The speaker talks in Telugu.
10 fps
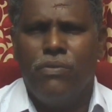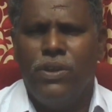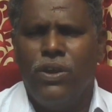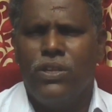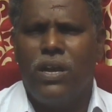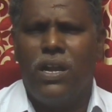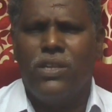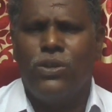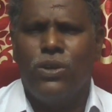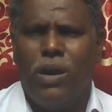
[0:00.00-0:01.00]

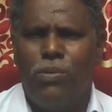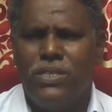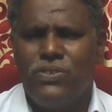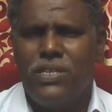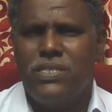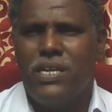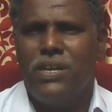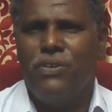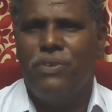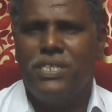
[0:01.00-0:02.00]
వినియోగదారులందరూ
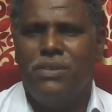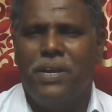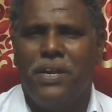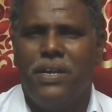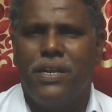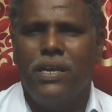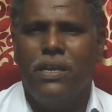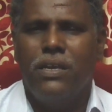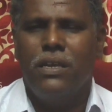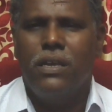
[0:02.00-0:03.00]
గమనించవలసినటువంటి విషయం ఏంటంటే
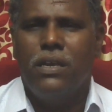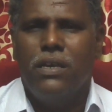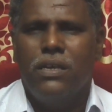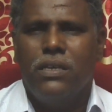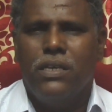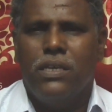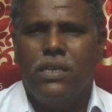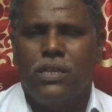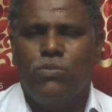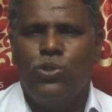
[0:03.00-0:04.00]

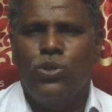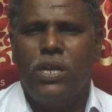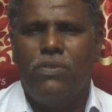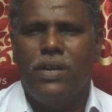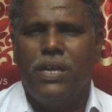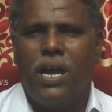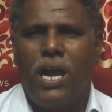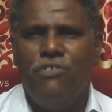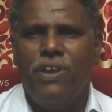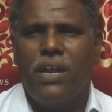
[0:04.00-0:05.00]
ఇంతకు ముందున్నటువంటి
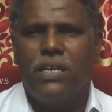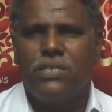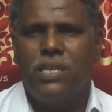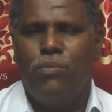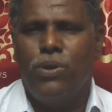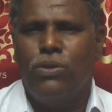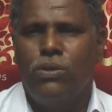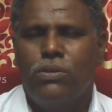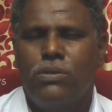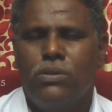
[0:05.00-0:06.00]
ఐవీఆర్ఎస్ నెంబరు
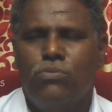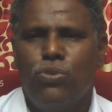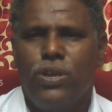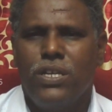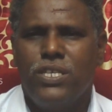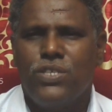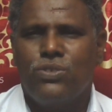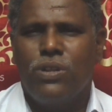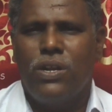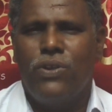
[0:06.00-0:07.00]
బుకింగ్
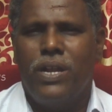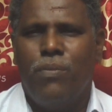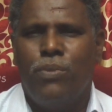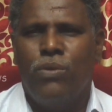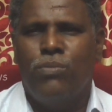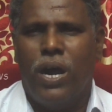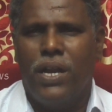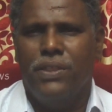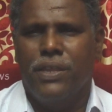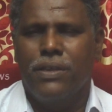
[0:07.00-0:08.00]
చేసుకున్నటువంటి నెంబరు
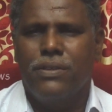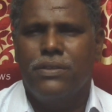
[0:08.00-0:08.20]
మారింది